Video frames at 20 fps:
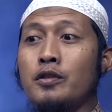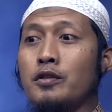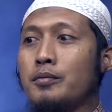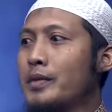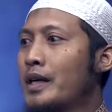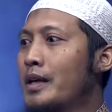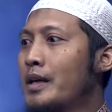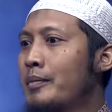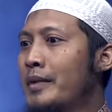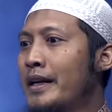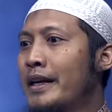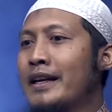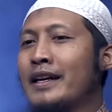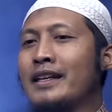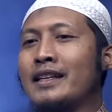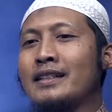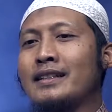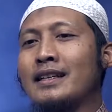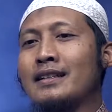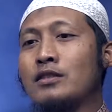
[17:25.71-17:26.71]
Man minna
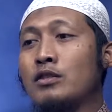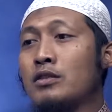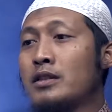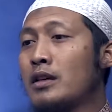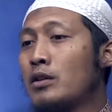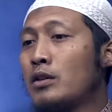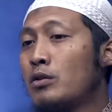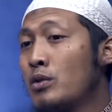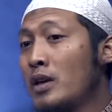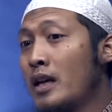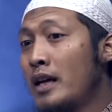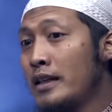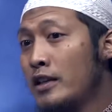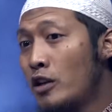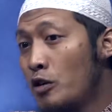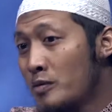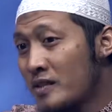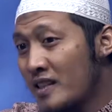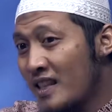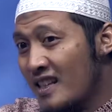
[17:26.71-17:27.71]
yatasaddaqu la
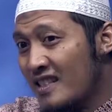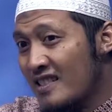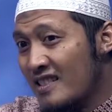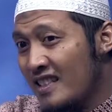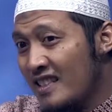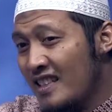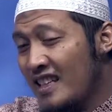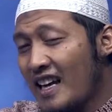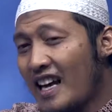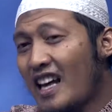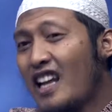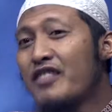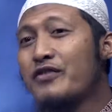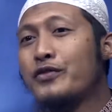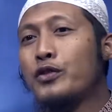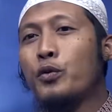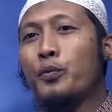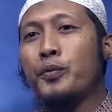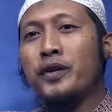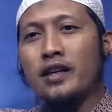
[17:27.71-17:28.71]
yaum salasina alf
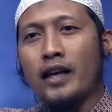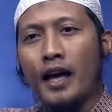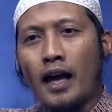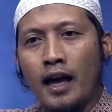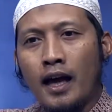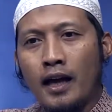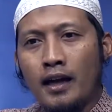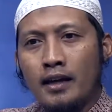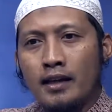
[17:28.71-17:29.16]
rupiah.